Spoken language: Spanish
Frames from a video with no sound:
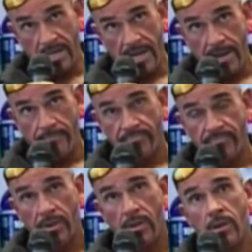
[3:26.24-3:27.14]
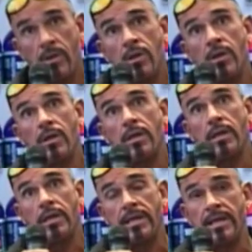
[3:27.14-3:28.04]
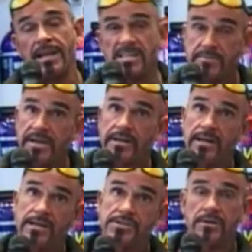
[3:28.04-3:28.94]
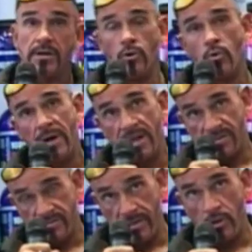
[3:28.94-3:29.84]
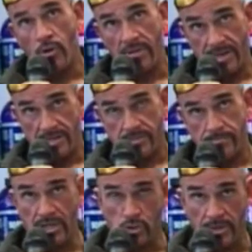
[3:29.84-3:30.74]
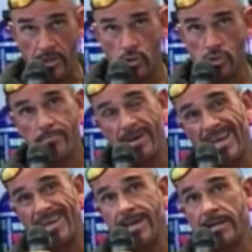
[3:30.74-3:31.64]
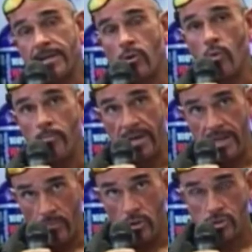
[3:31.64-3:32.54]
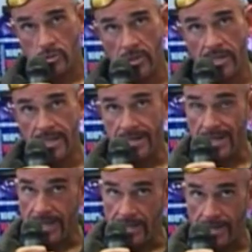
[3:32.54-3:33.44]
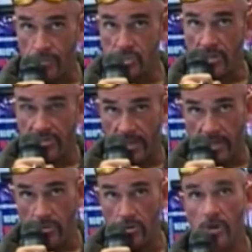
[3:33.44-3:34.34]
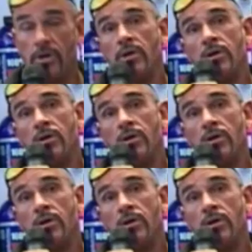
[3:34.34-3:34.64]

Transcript: día. Y las piernas y lumbares cinco días, más o menos, para que recuperemos y regeneremos el tejido